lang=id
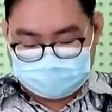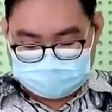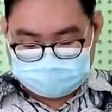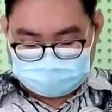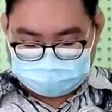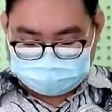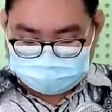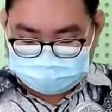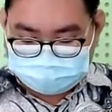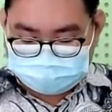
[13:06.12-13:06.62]

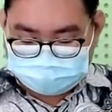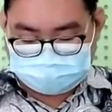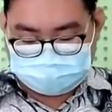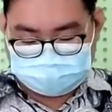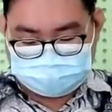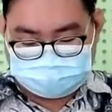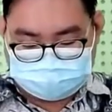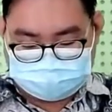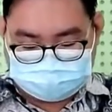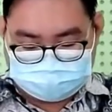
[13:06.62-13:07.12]
Namun,
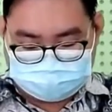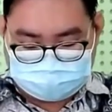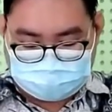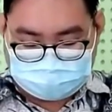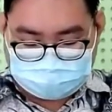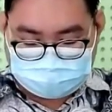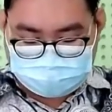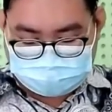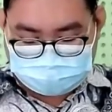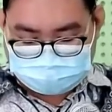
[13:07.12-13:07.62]

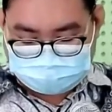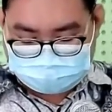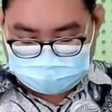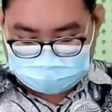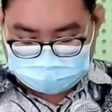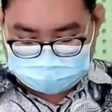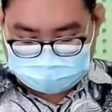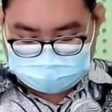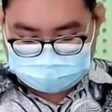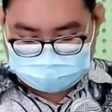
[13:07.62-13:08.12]
Bapak Ibu
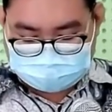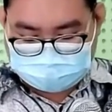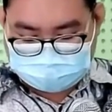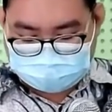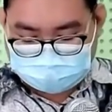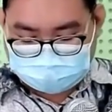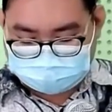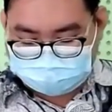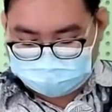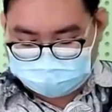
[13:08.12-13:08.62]
Saudari, kita
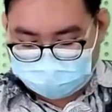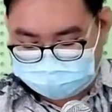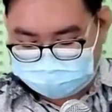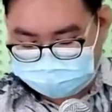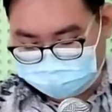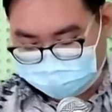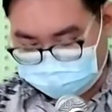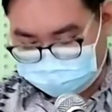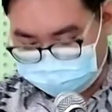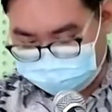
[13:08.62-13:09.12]
akan melihat
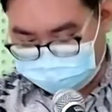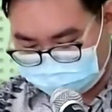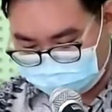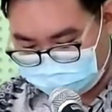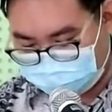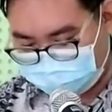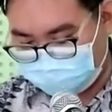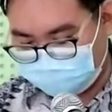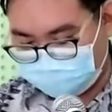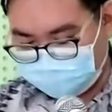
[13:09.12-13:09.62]

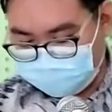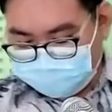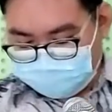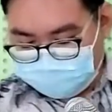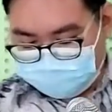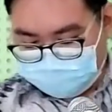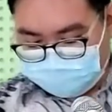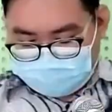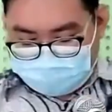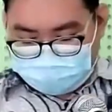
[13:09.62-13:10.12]
selanjutnya.
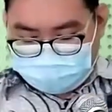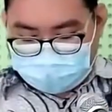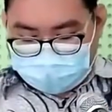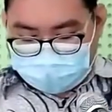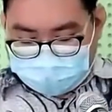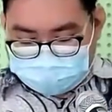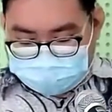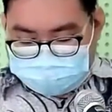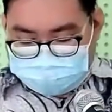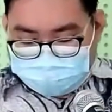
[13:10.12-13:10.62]
Apakah
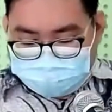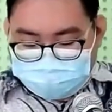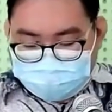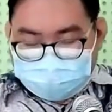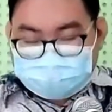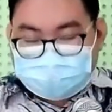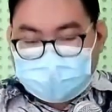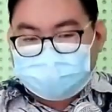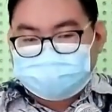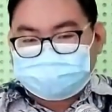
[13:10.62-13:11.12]
hanya
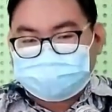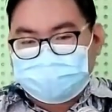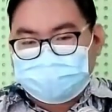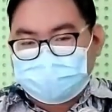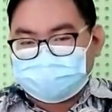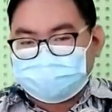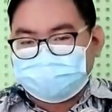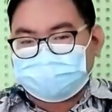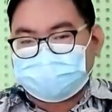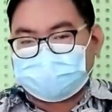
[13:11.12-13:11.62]
sampai tahap
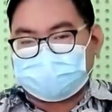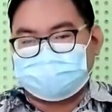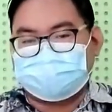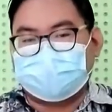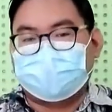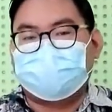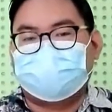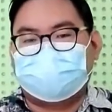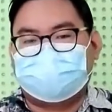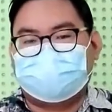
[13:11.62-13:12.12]
di situ
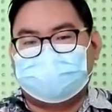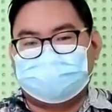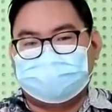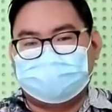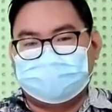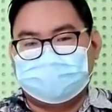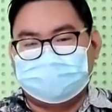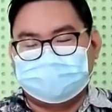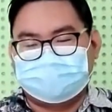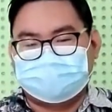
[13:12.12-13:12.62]
saja?
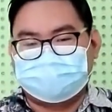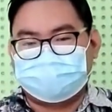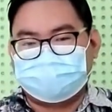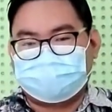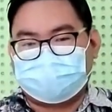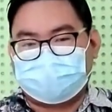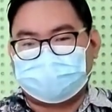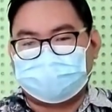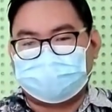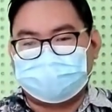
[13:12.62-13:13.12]
Juru
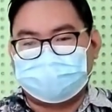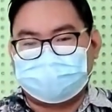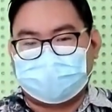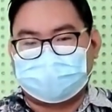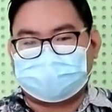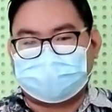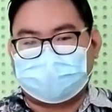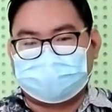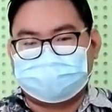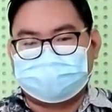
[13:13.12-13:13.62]
perikop
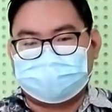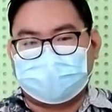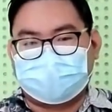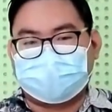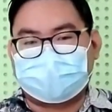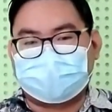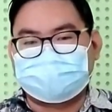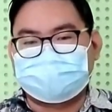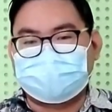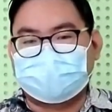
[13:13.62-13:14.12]
mengatakan mengenai
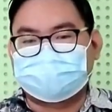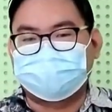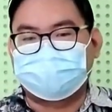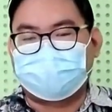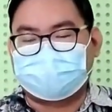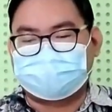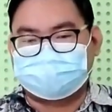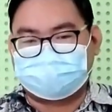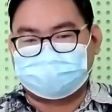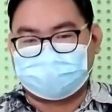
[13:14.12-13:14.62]

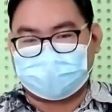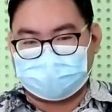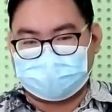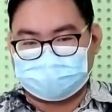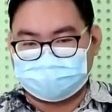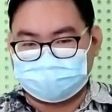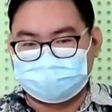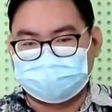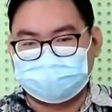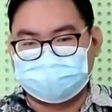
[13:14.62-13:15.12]
kejatuhan
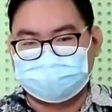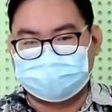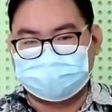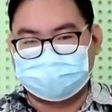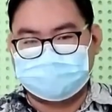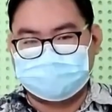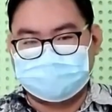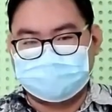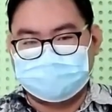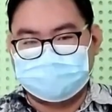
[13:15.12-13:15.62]
Fir'aun.
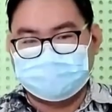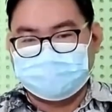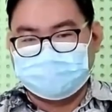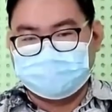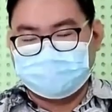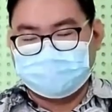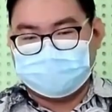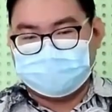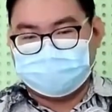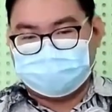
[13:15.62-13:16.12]

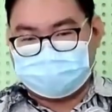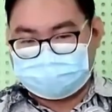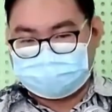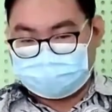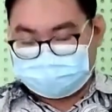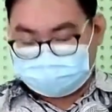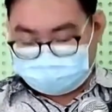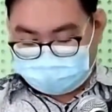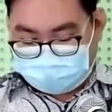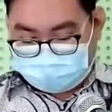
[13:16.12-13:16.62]
Oleh
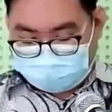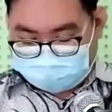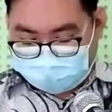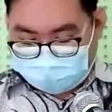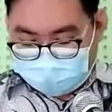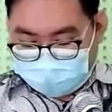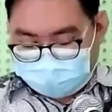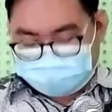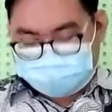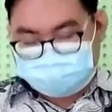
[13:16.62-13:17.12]
sebab
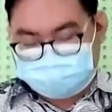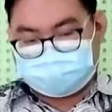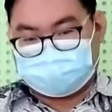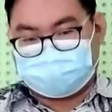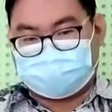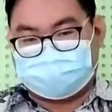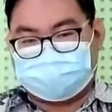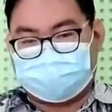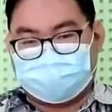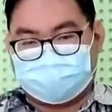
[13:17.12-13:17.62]
dikatakan
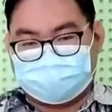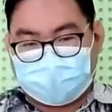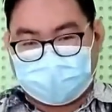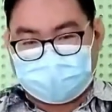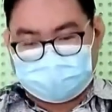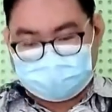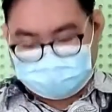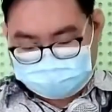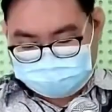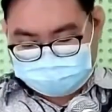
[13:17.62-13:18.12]
seperti pohon
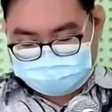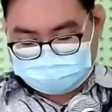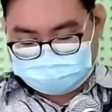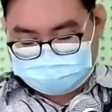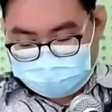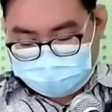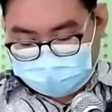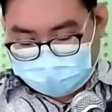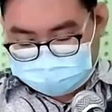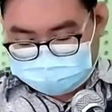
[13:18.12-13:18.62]
aras,
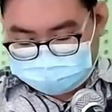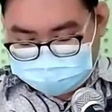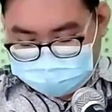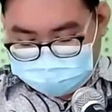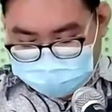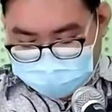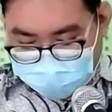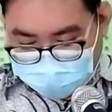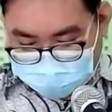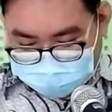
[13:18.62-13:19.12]
kita akan
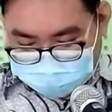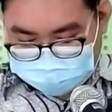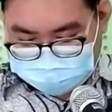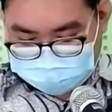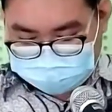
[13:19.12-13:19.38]
melihat